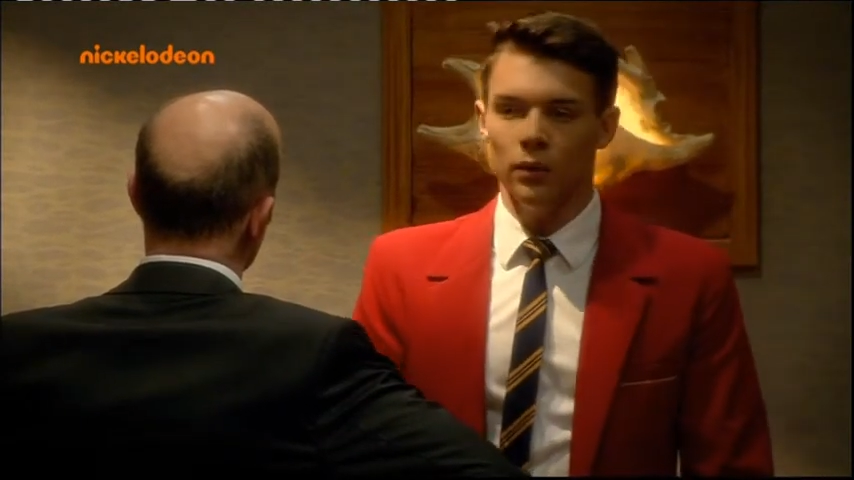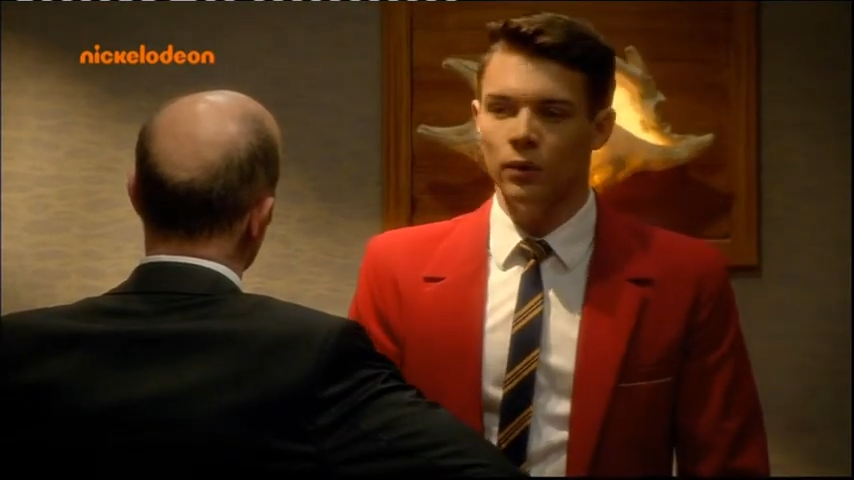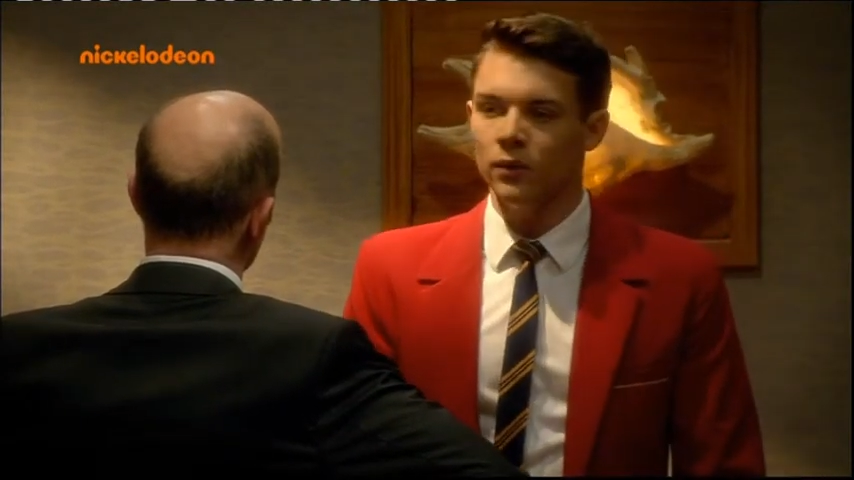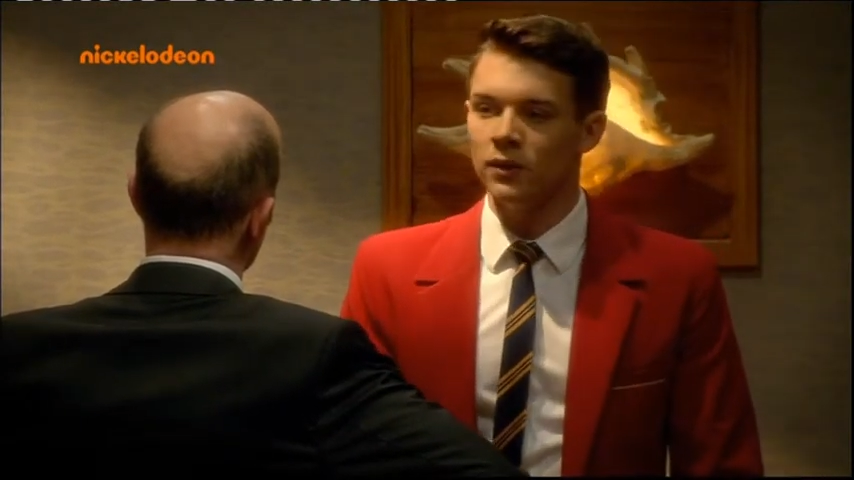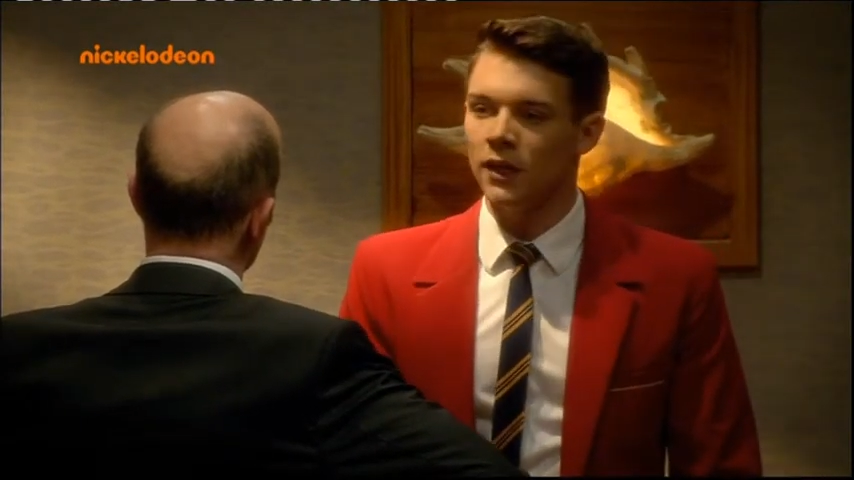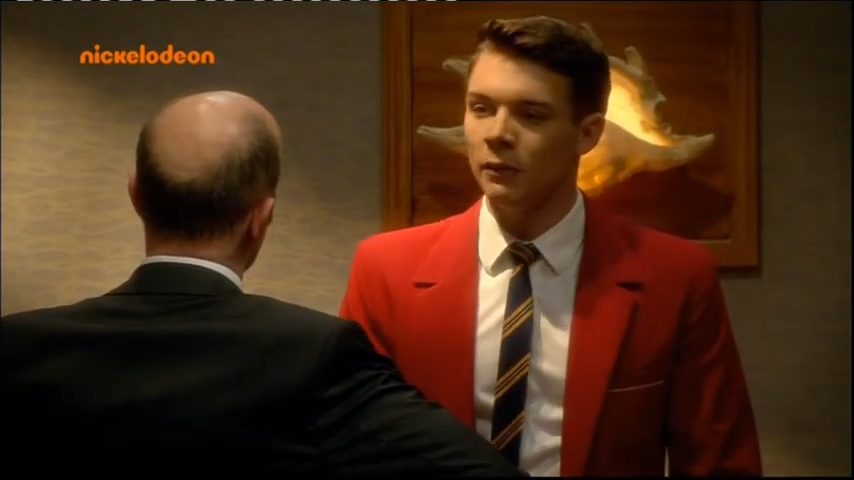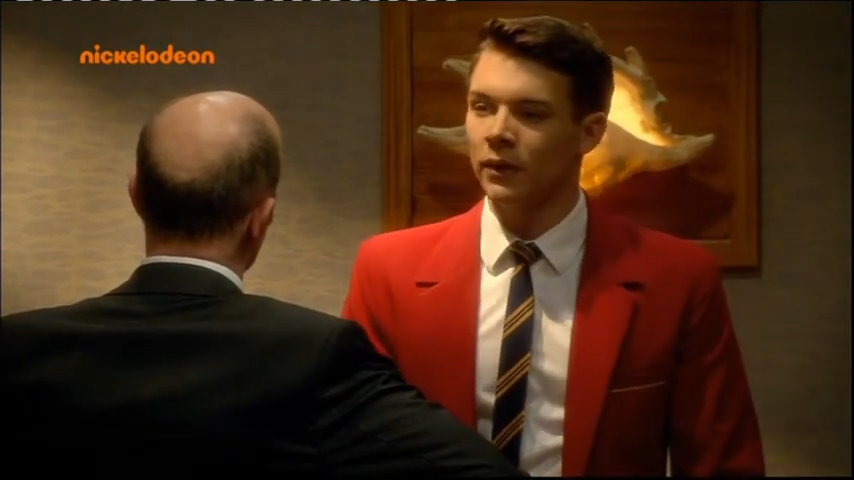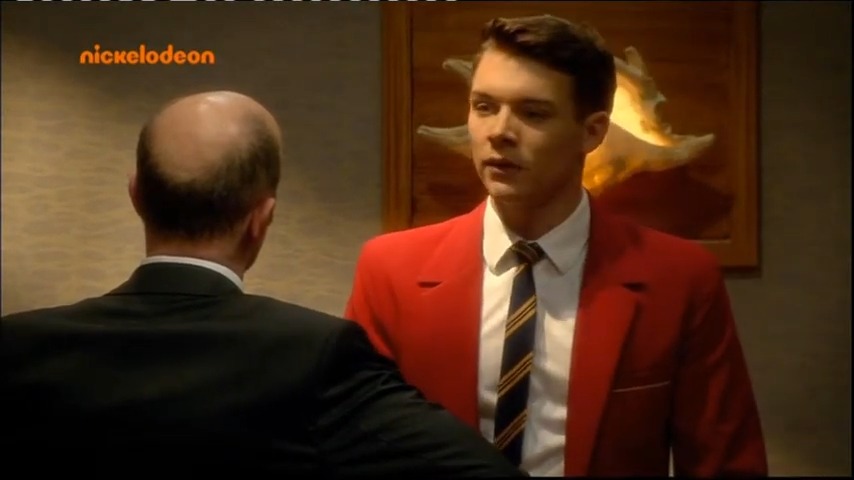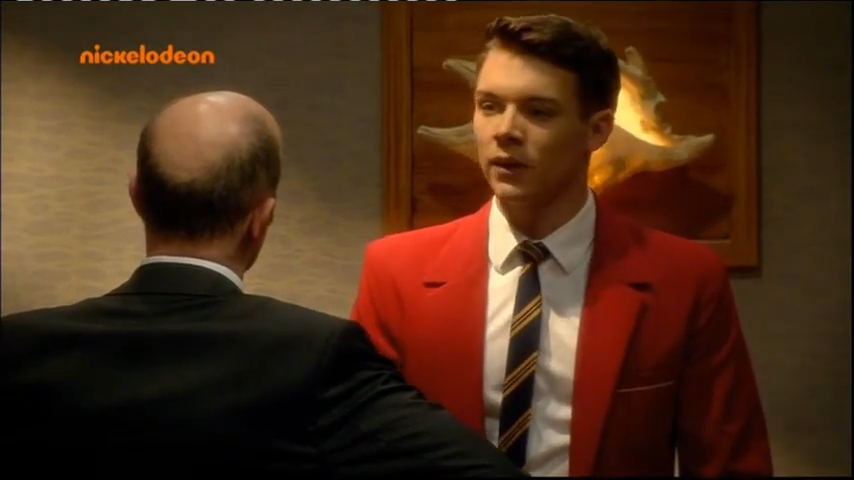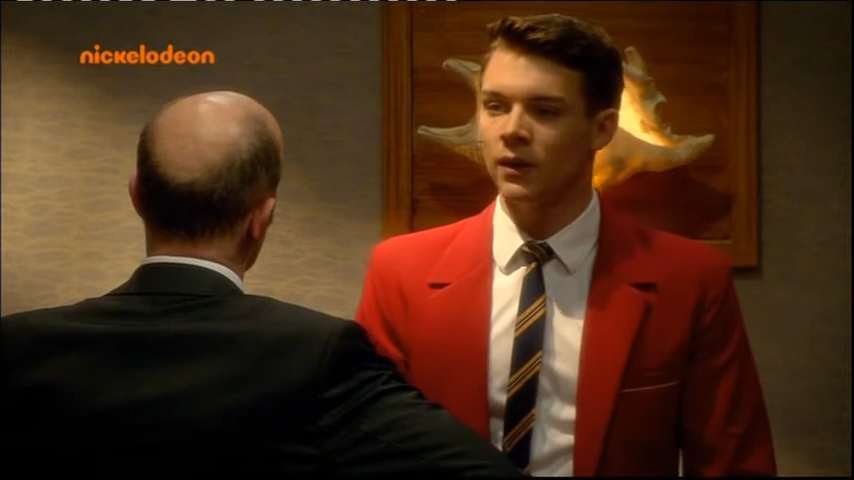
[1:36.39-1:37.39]
Irgendjemand
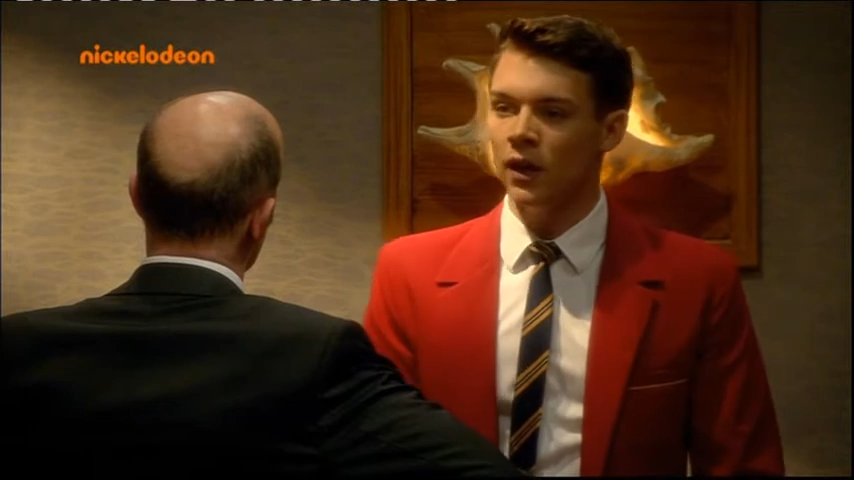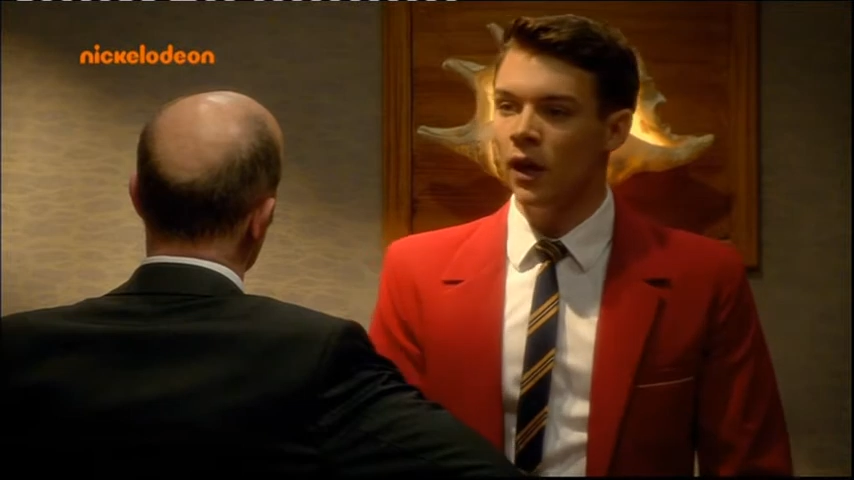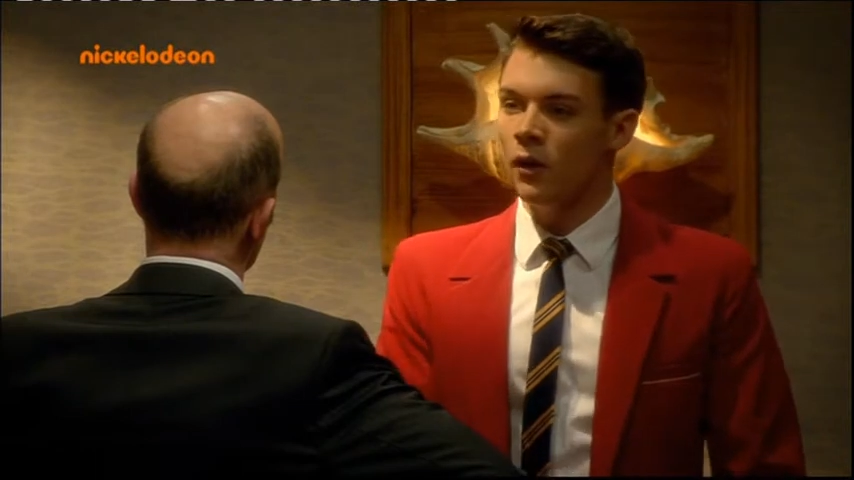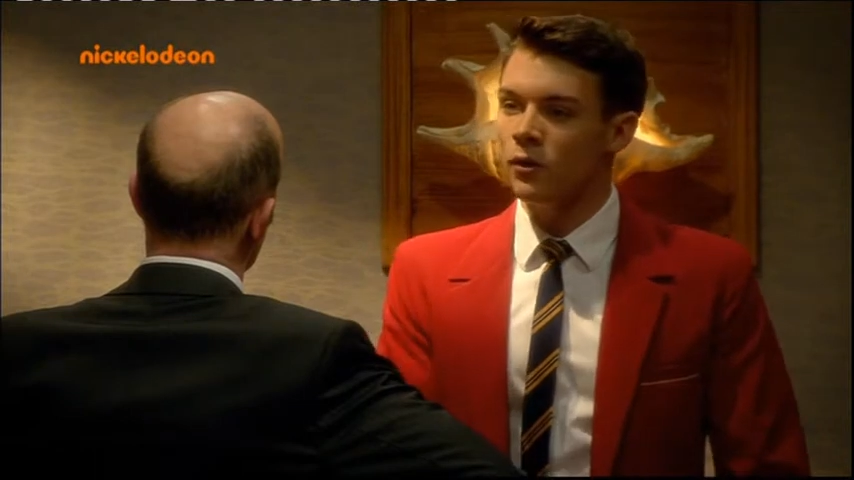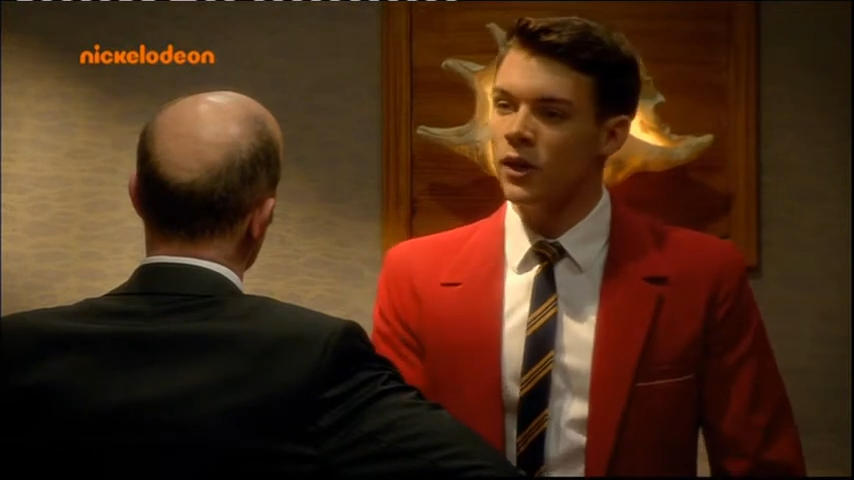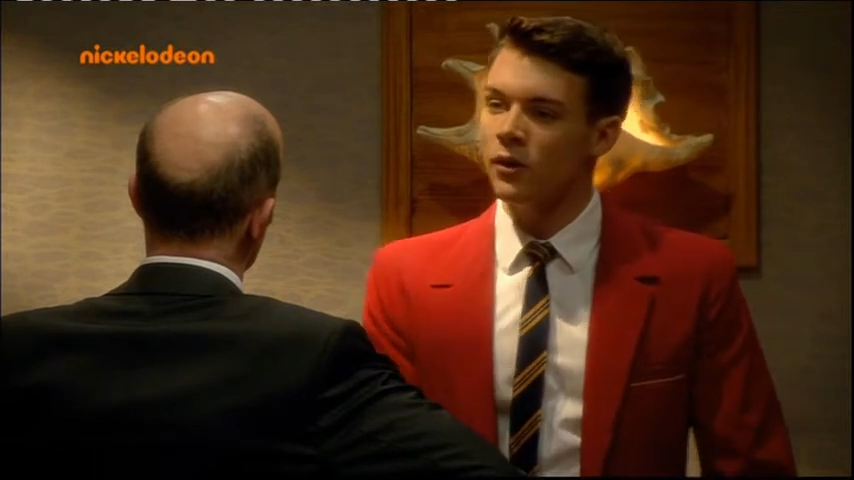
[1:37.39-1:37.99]
oder